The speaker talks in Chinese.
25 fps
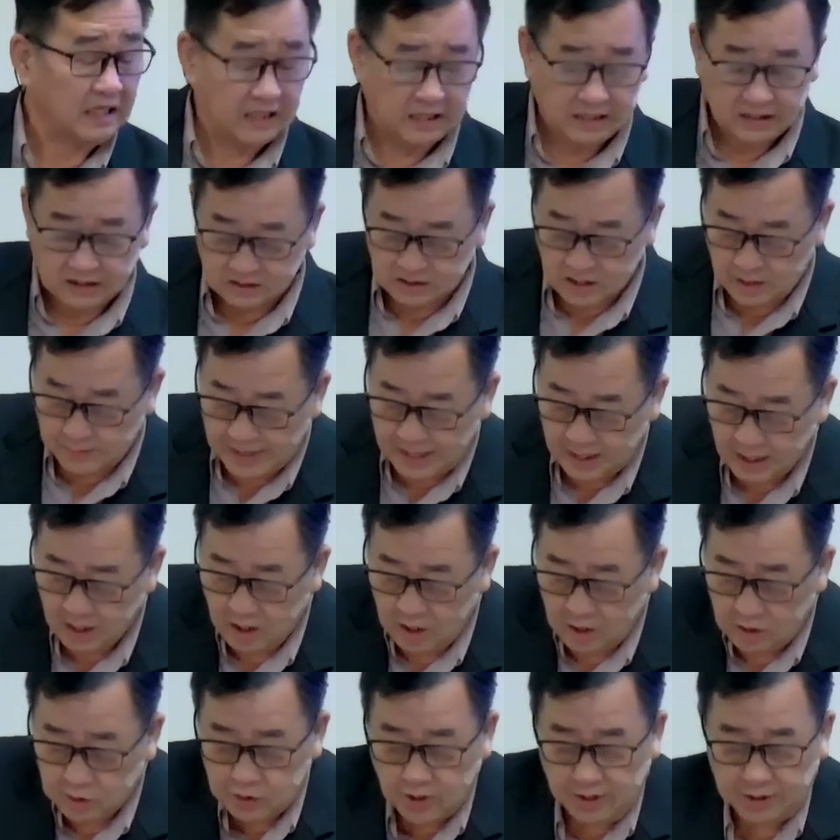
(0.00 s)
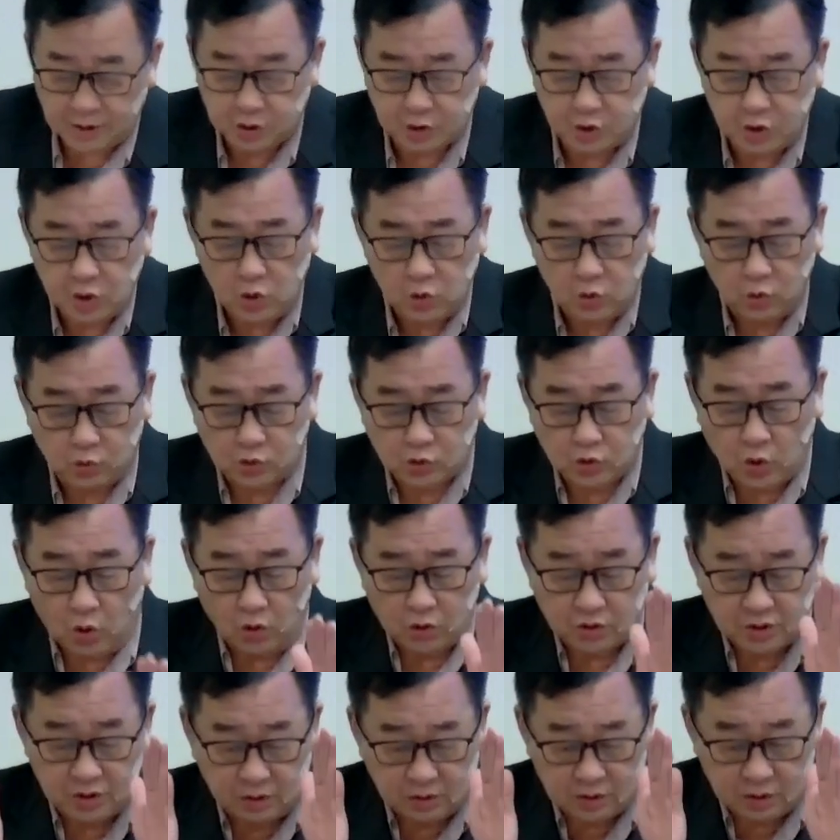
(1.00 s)
知道吗？所以就从
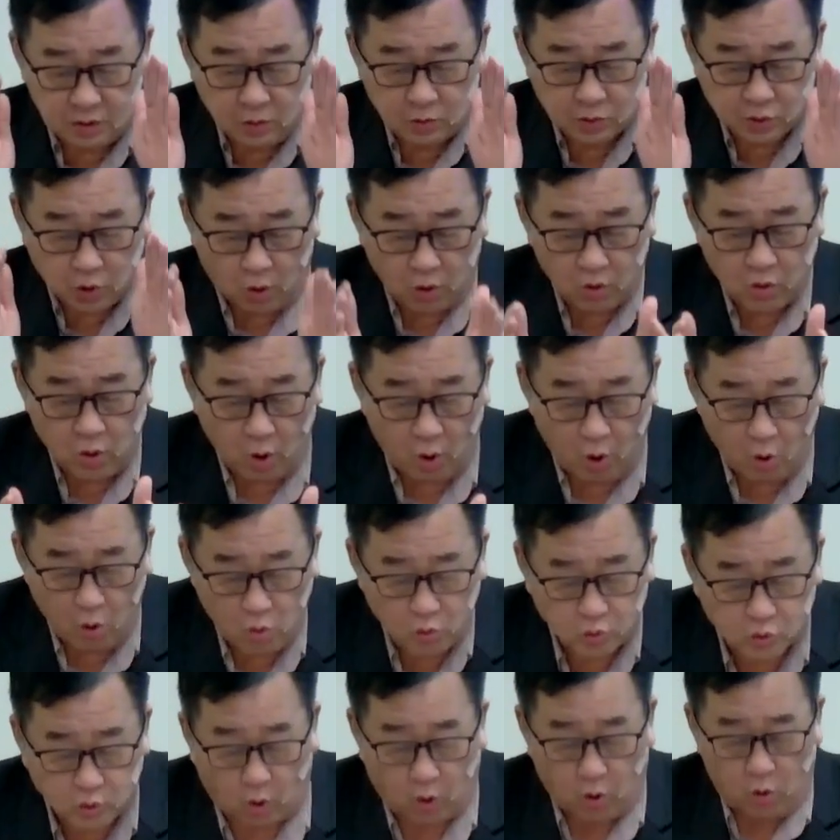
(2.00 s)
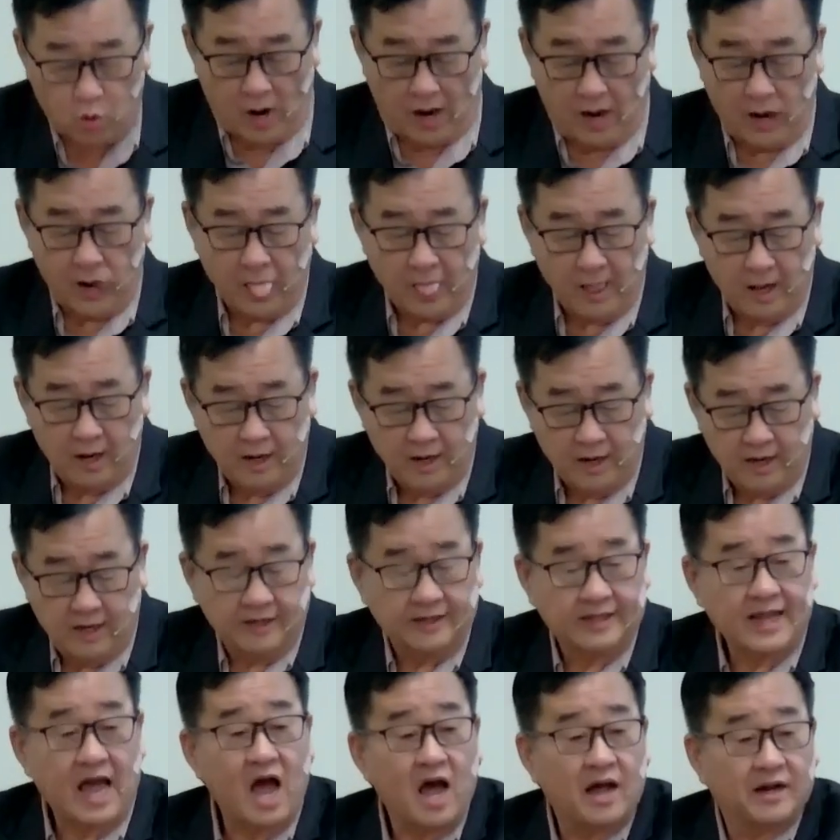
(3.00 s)
是就从后头啊，
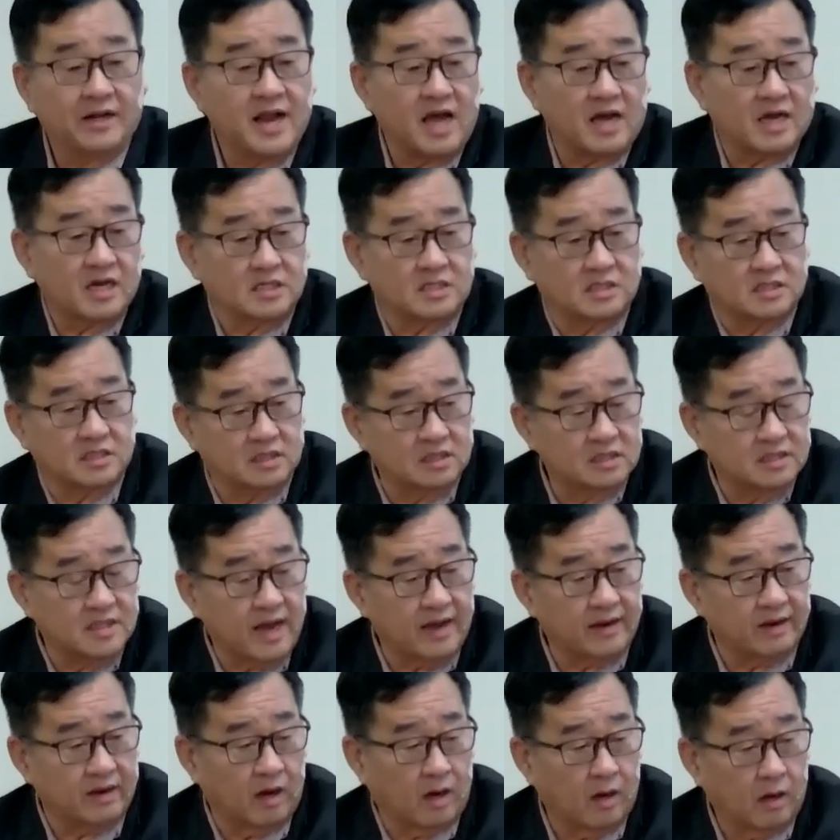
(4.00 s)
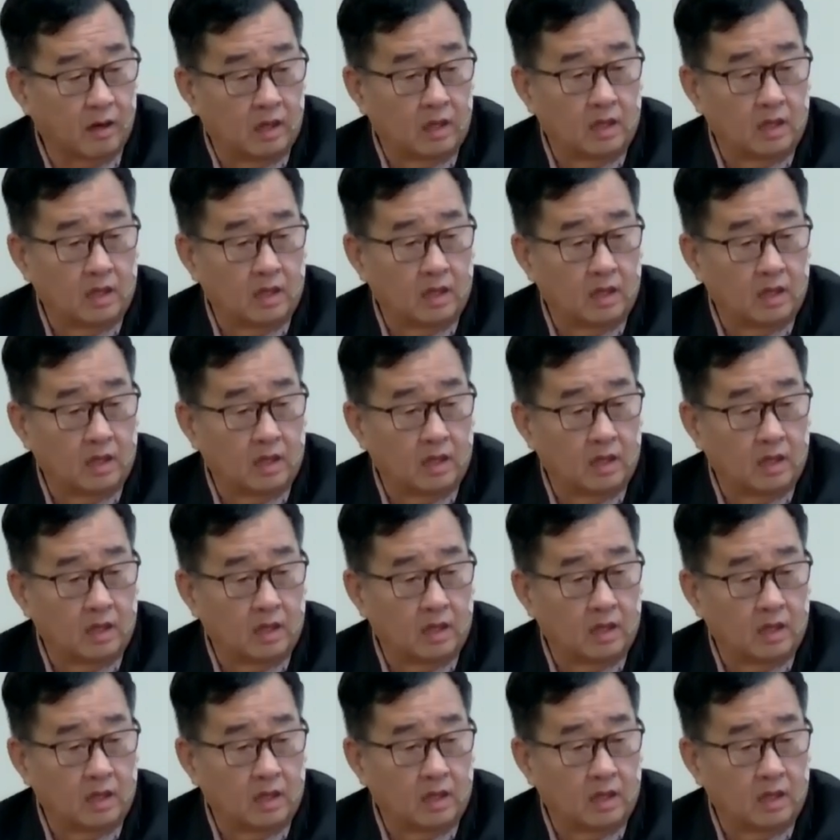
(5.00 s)
她那个时代啊，